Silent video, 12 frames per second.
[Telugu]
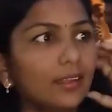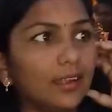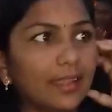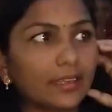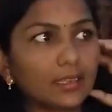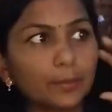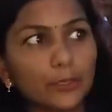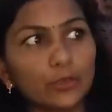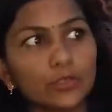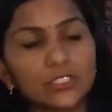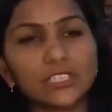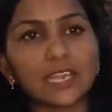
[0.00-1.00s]
లైక్ ఇప్పుడు
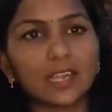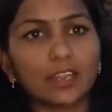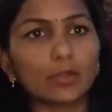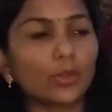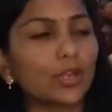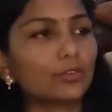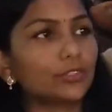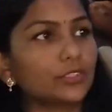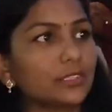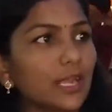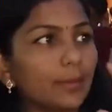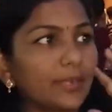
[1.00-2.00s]
చలి ఎక్కువగా
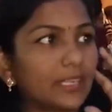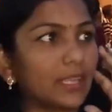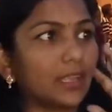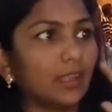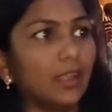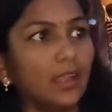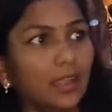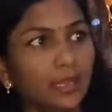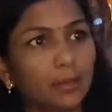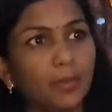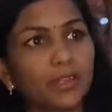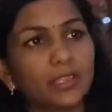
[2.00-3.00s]
ఉంటుంది కాబట్టి
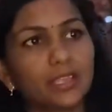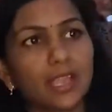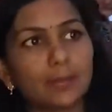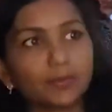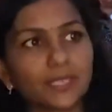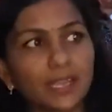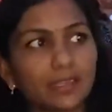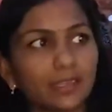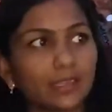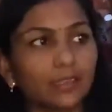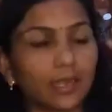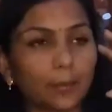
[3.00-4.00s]
ఈ మంకీ క్యాప్స్
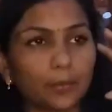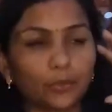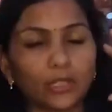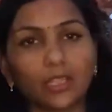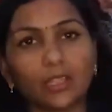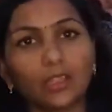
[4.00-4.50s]
కానీ లేకపోతే